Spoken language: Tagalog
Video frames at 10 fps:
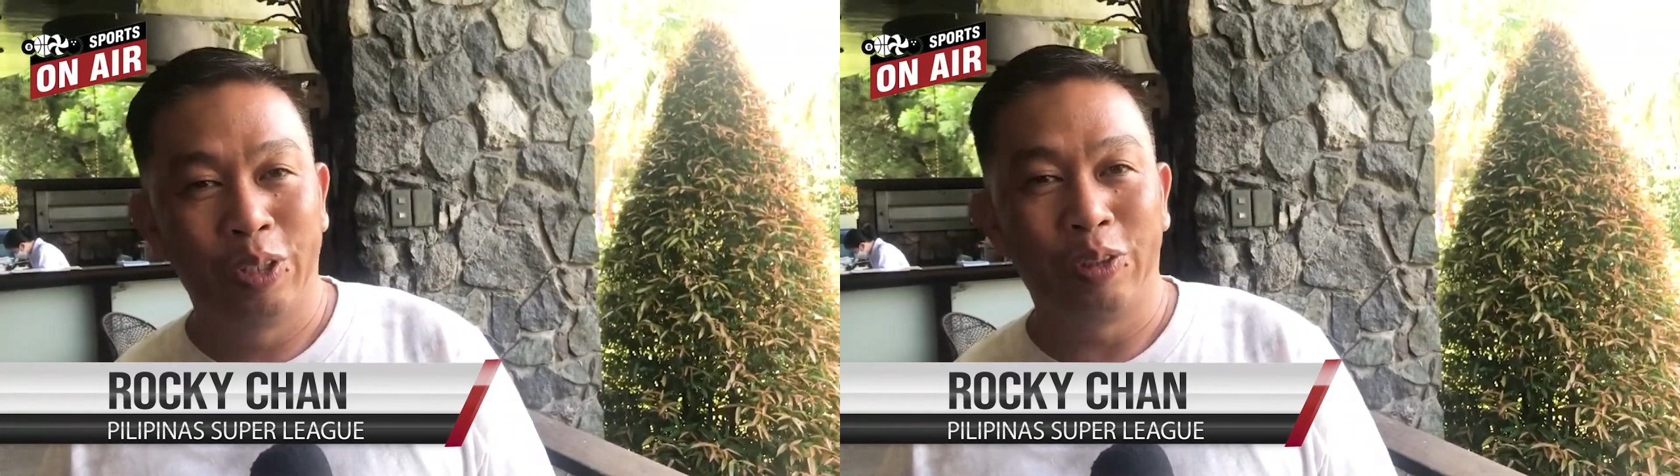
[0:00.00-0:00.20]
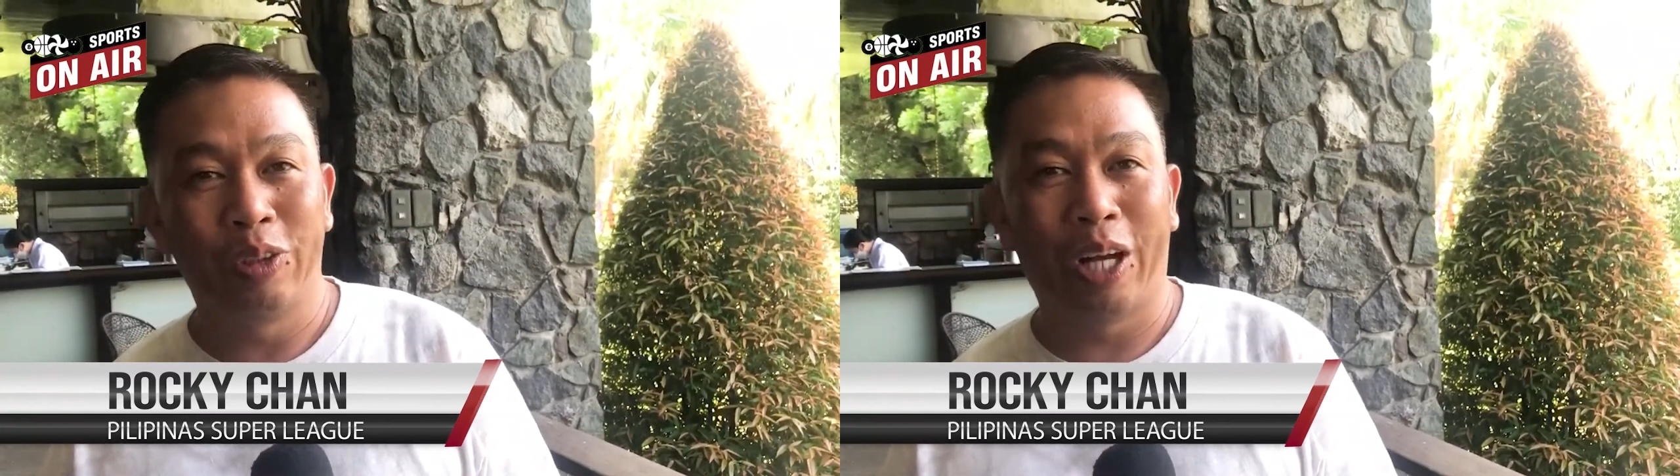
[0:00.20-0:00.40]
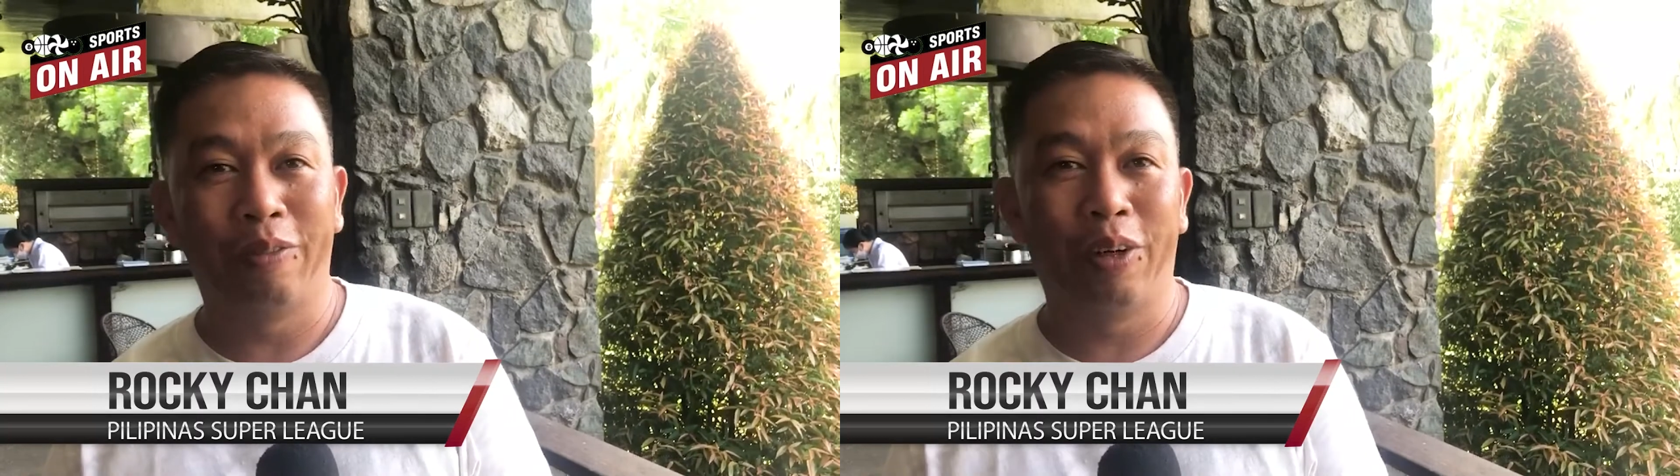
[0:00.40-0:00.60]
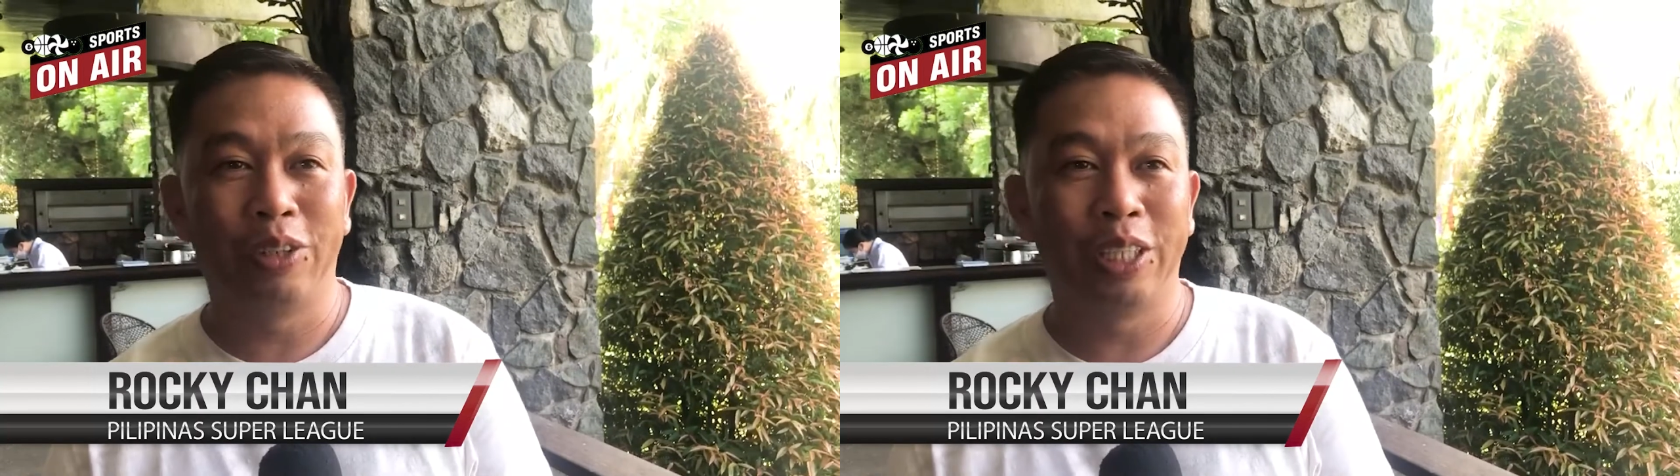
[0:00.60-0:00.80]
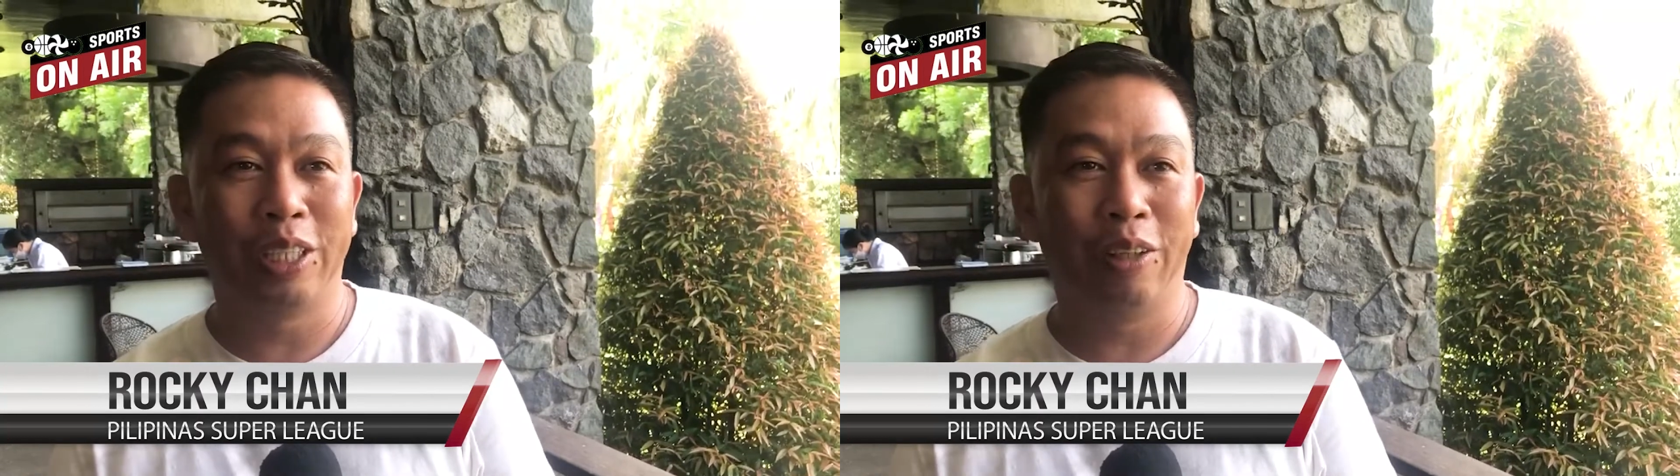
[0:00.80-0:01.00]
to Davao
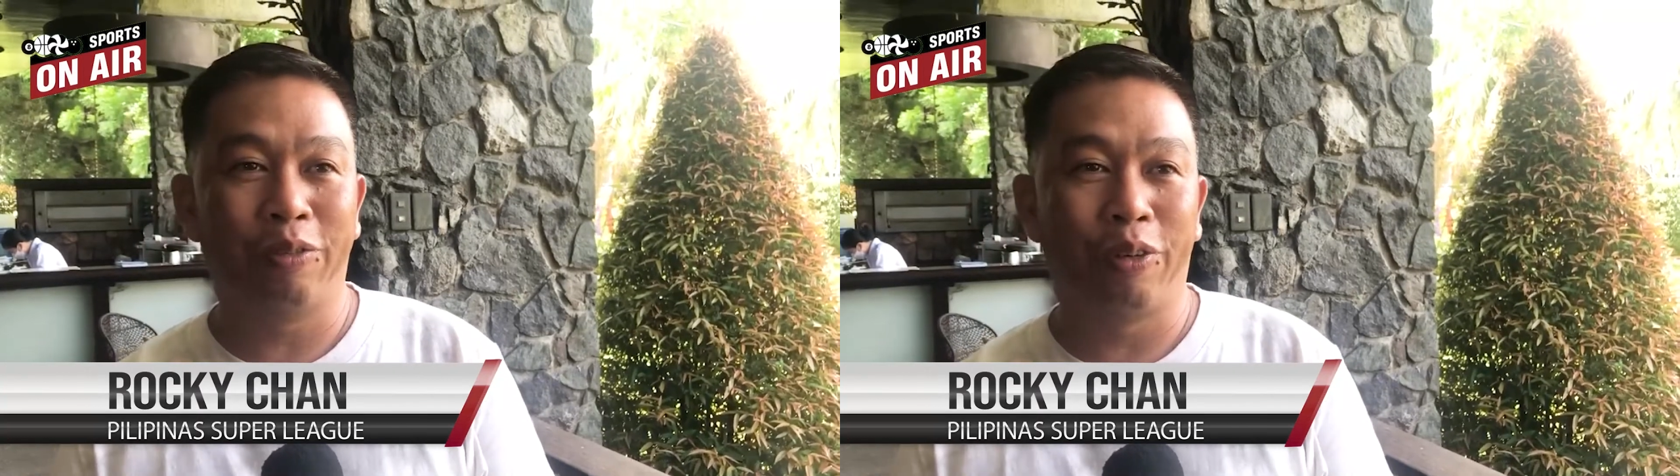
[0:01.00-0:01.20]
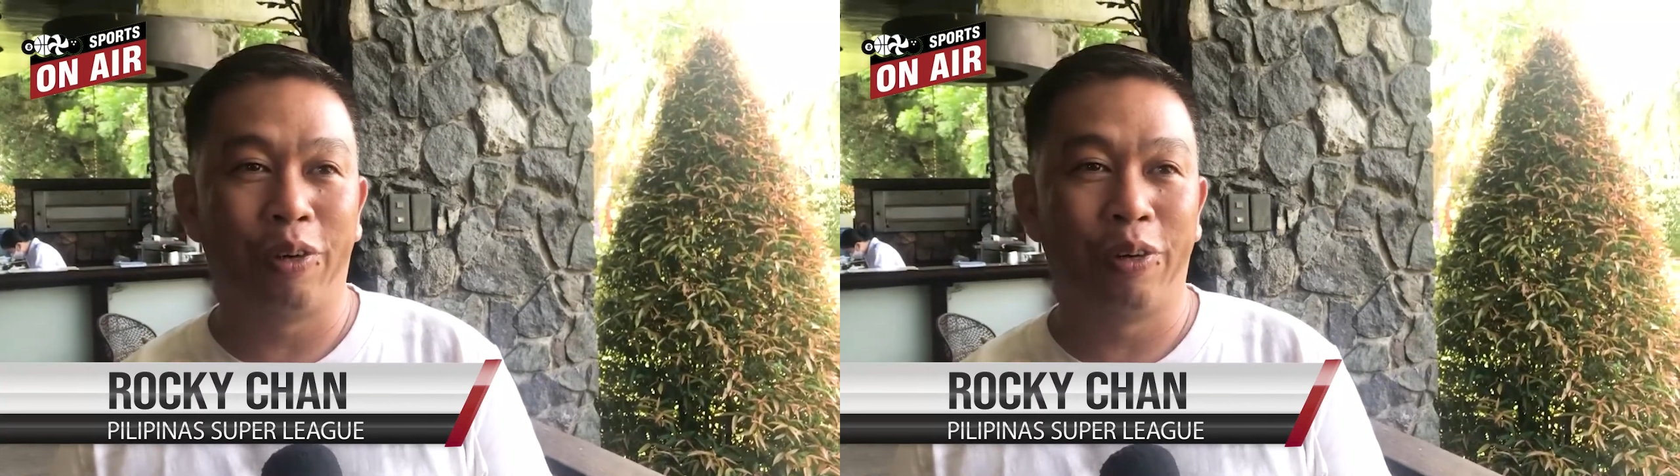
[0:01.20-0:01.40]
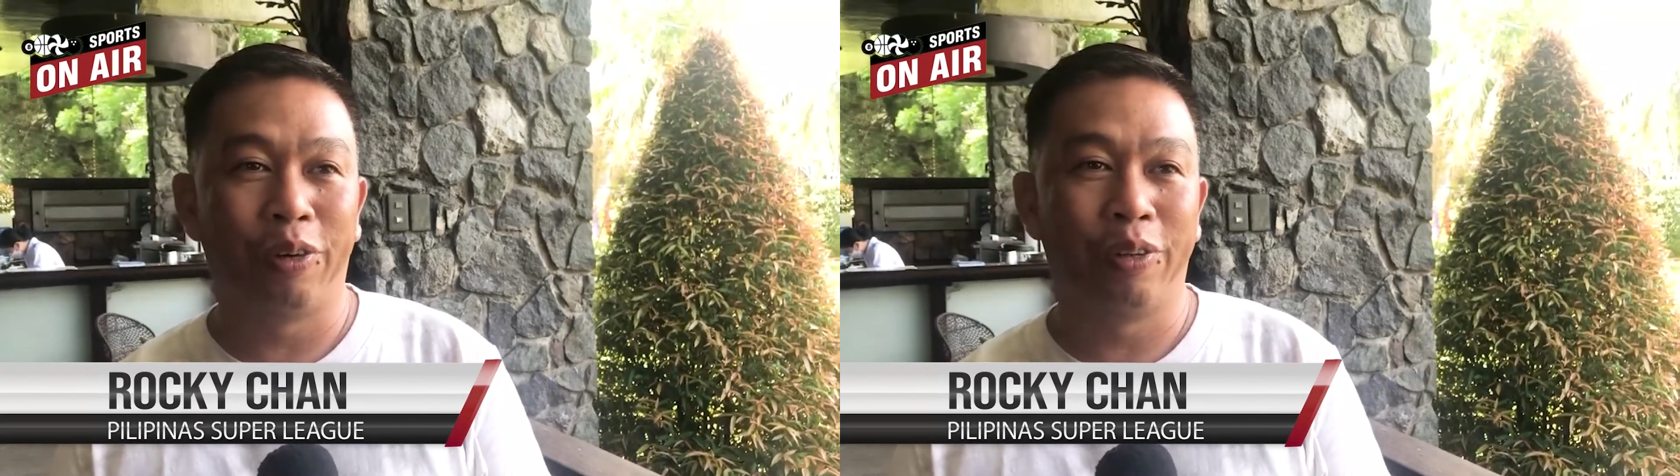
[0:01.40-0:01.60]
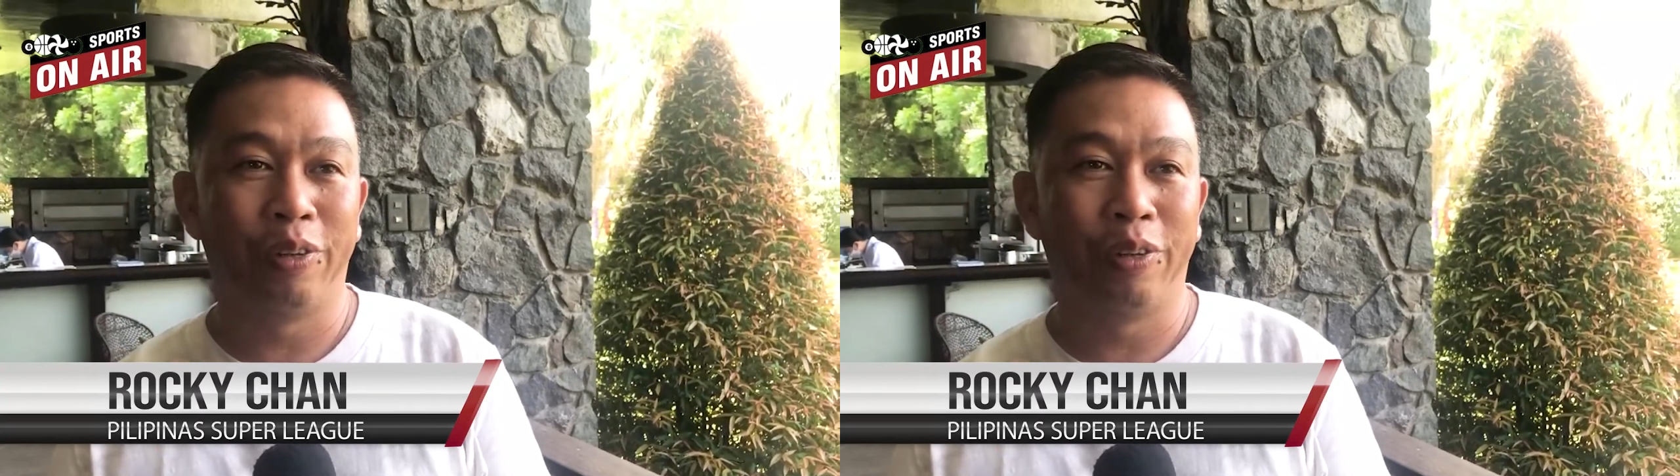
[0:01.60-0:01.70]
City for